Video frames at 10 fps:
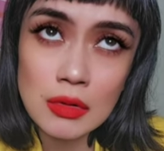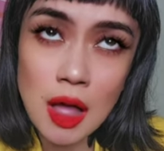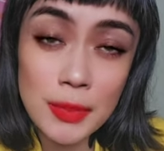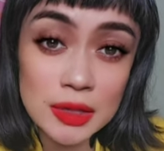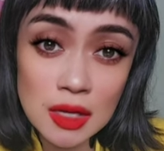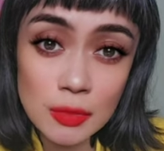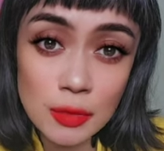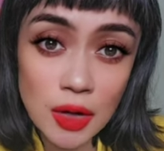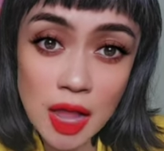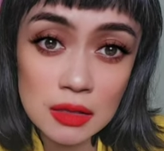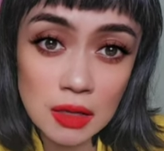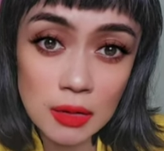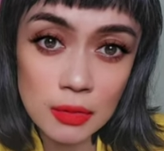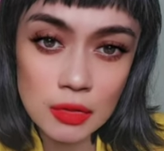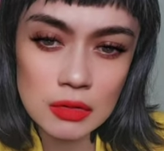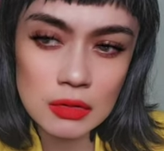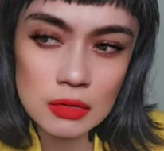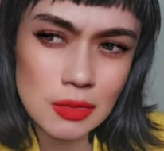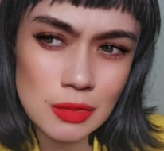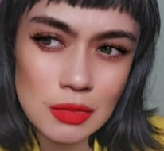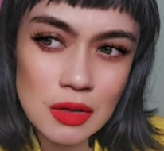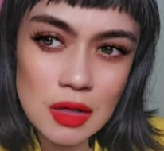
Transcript: apat na libo per item, or, you know,